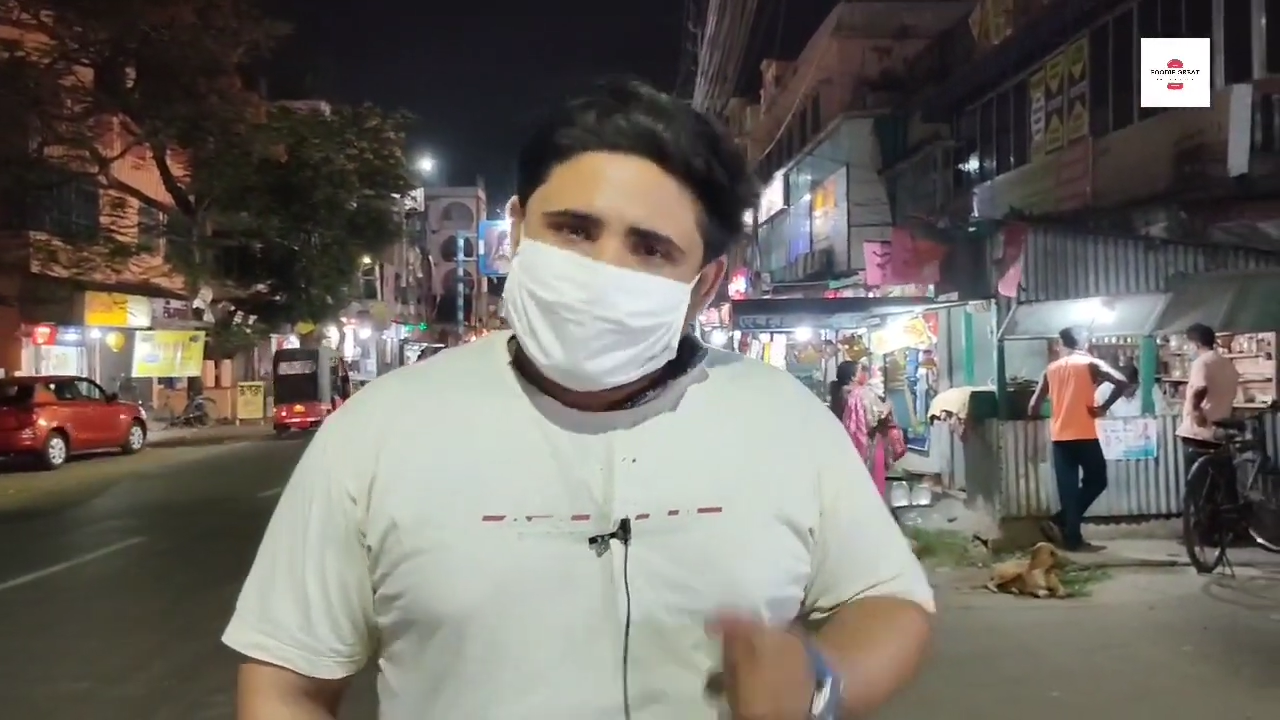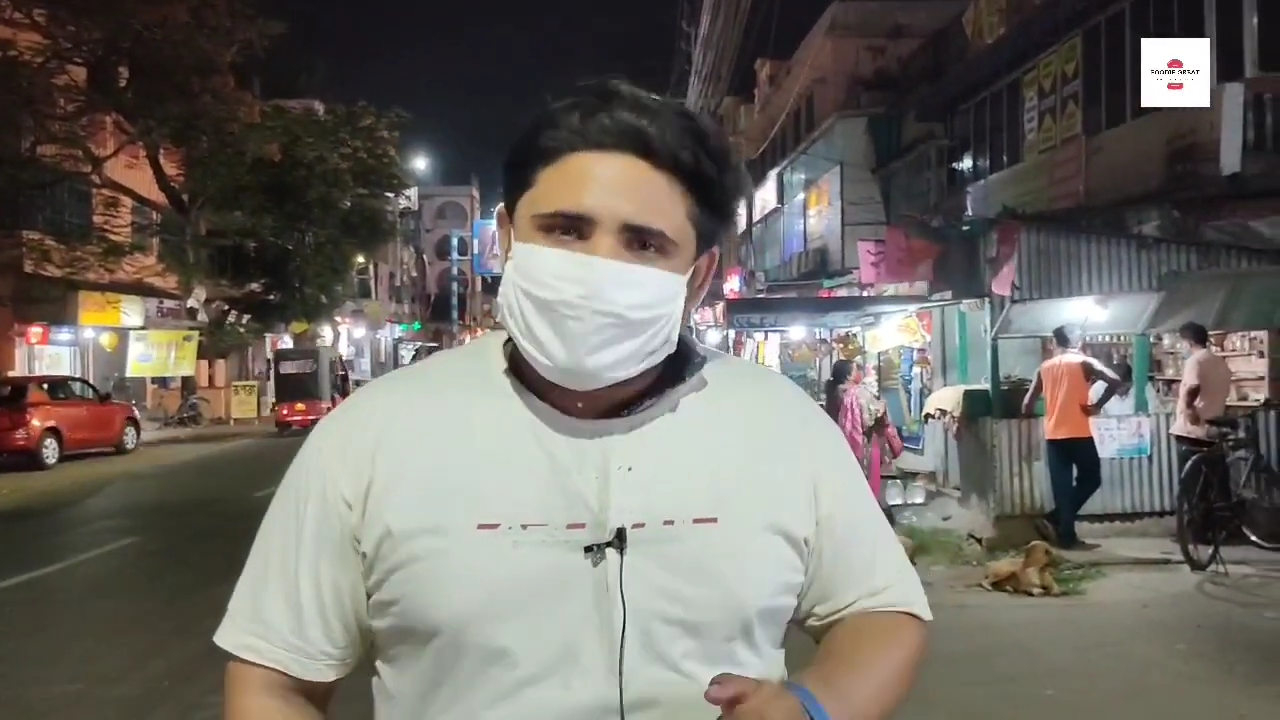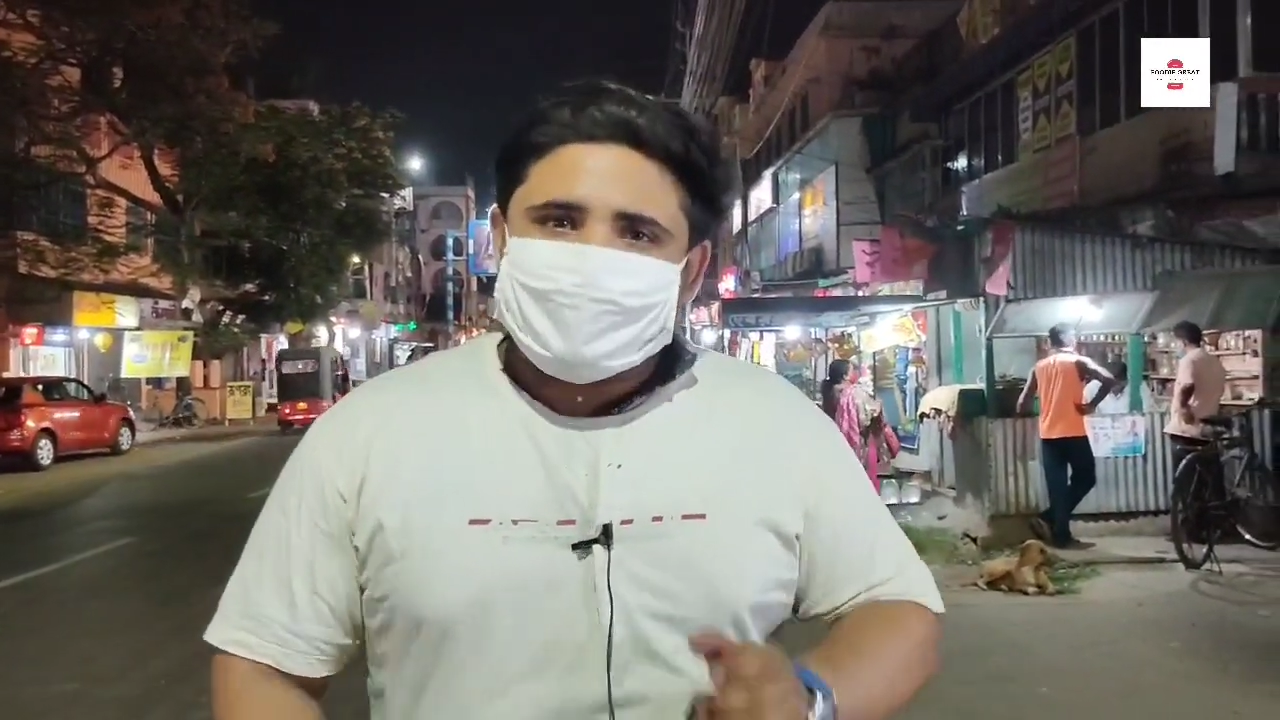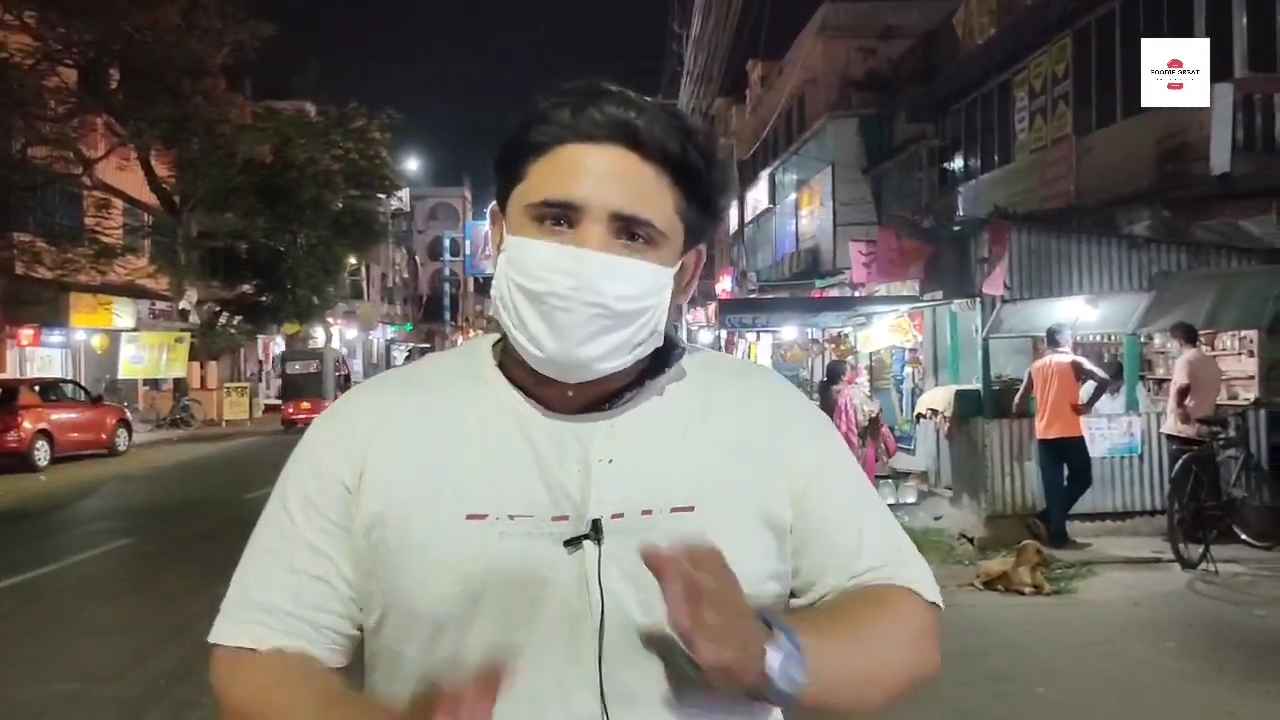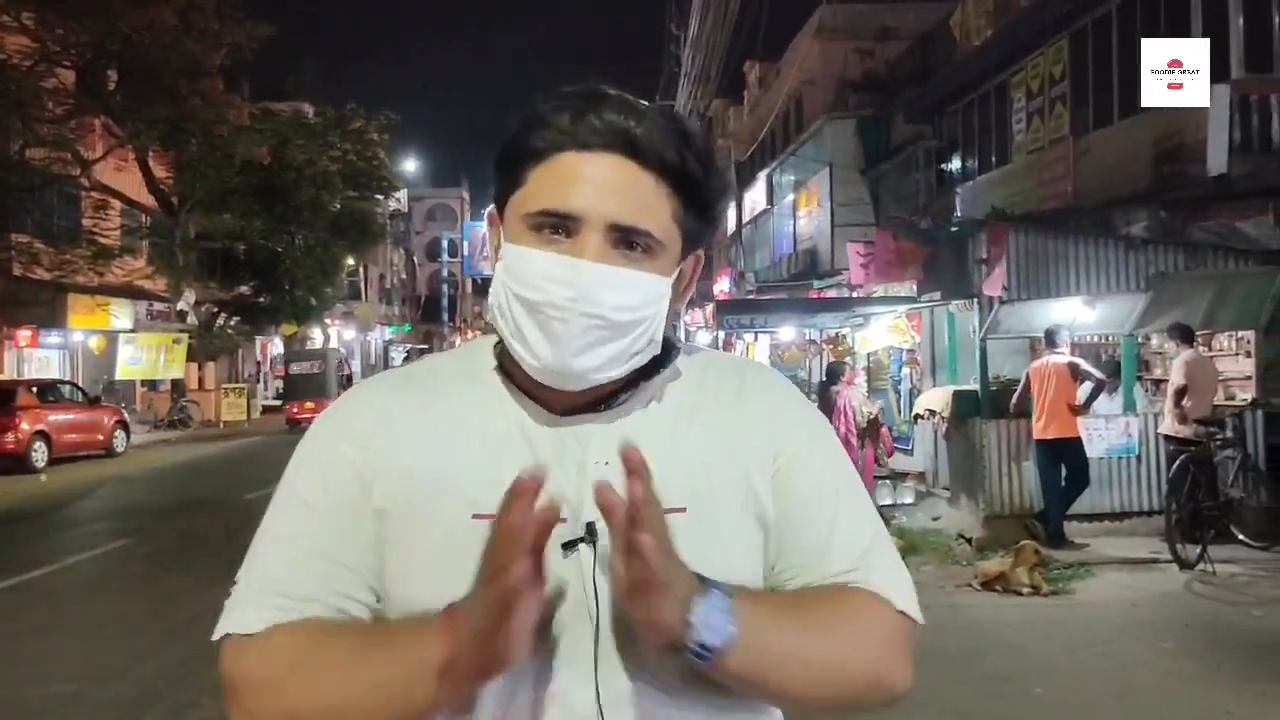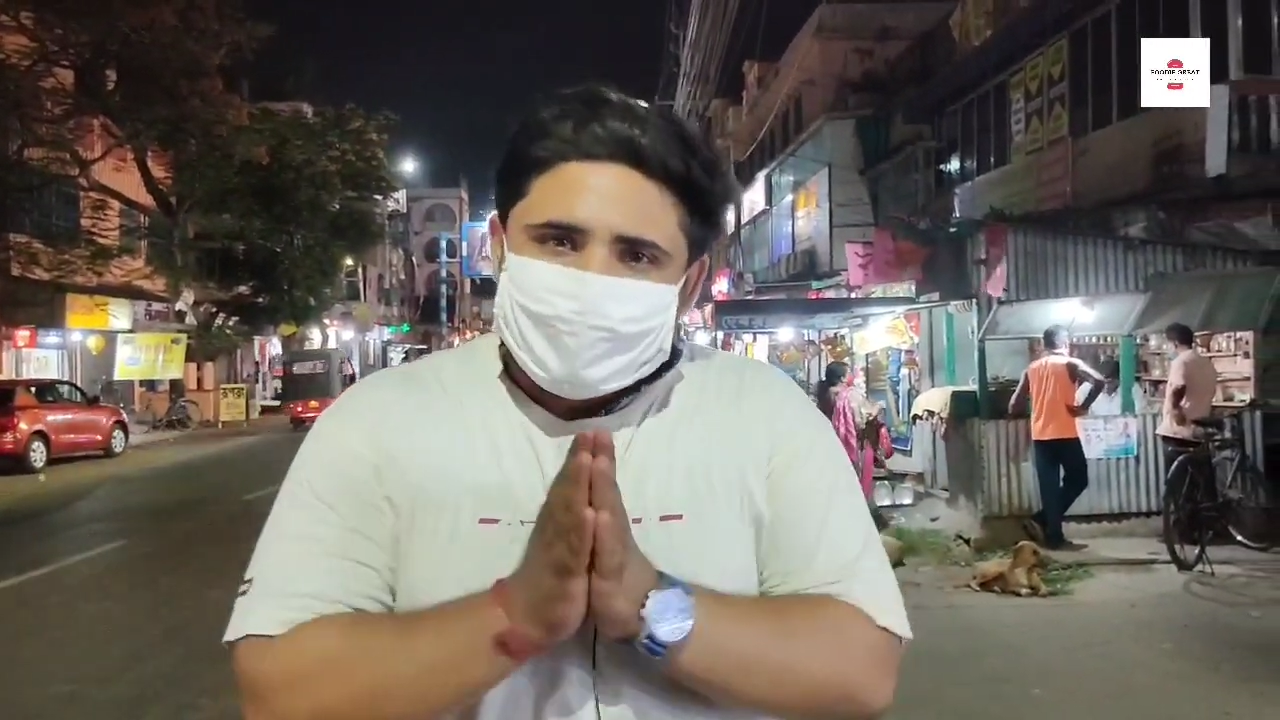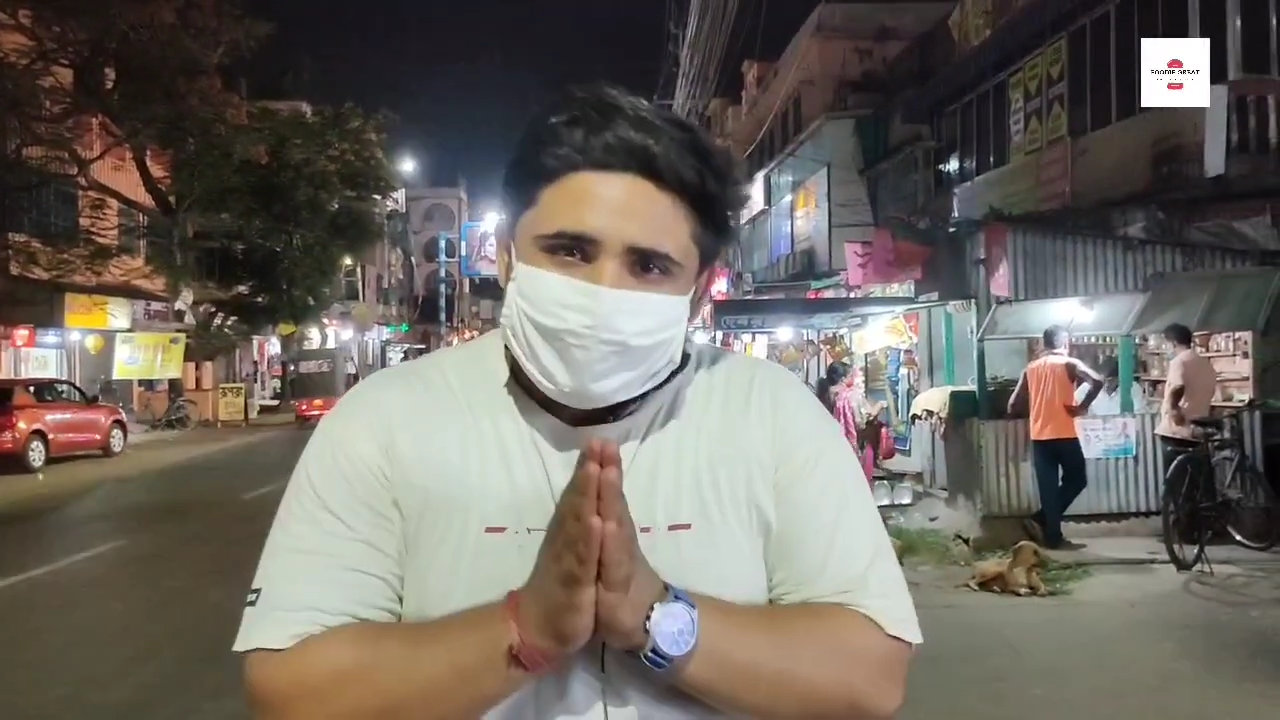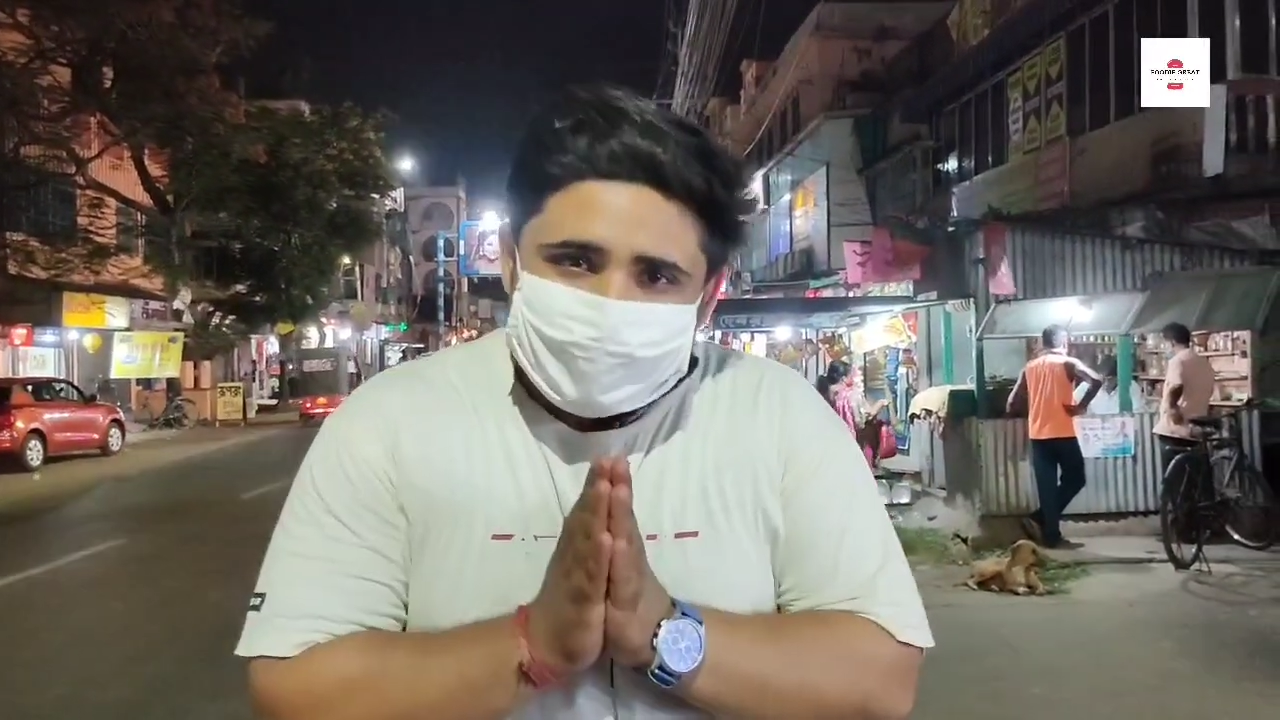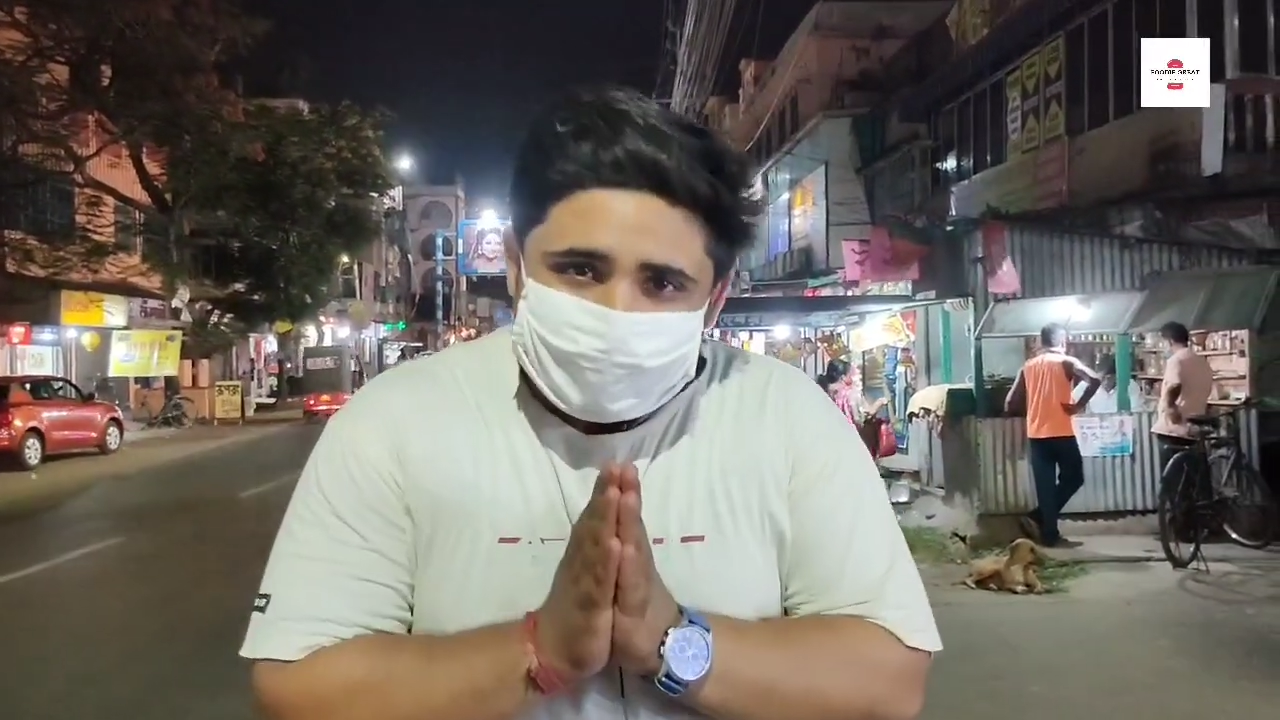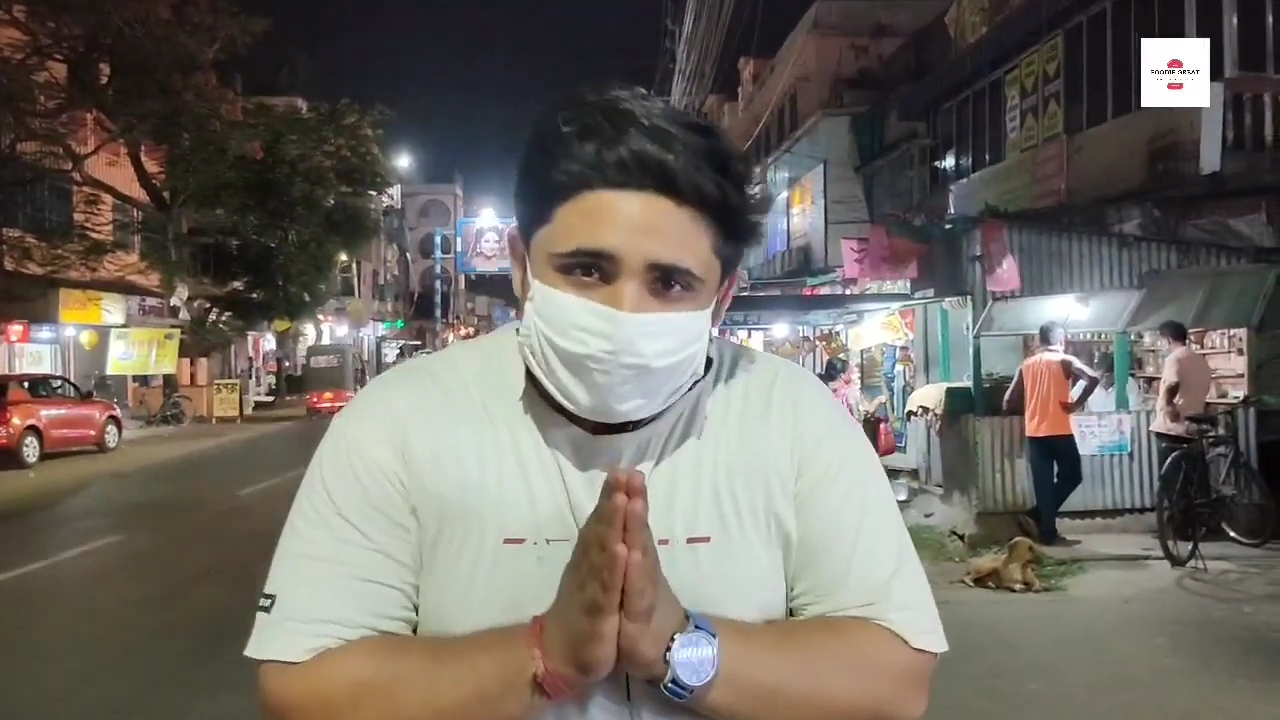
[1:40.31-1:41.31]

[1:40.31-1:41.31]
প্লিজ দয়া করে